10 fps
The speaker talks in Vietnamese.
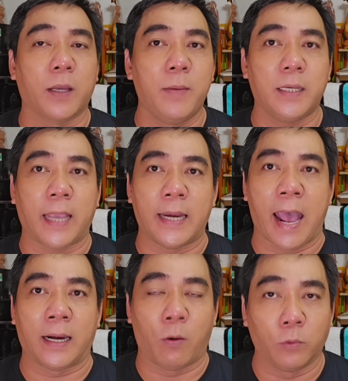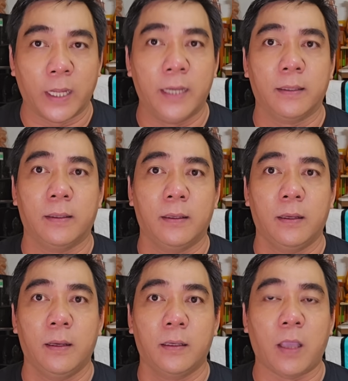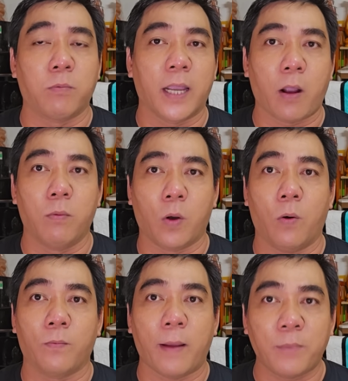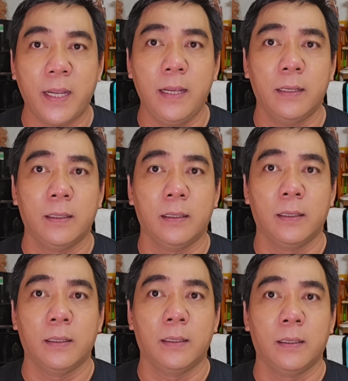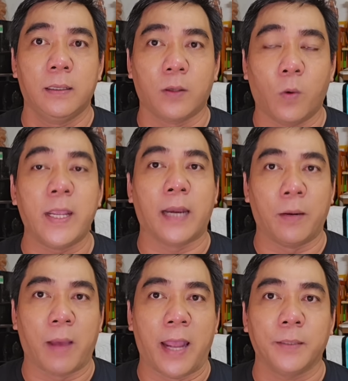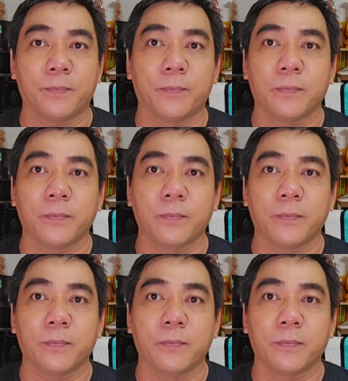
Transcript: cái bước chạy đà đầu tiên trong cái công cuộc pháp lý của gia đình bản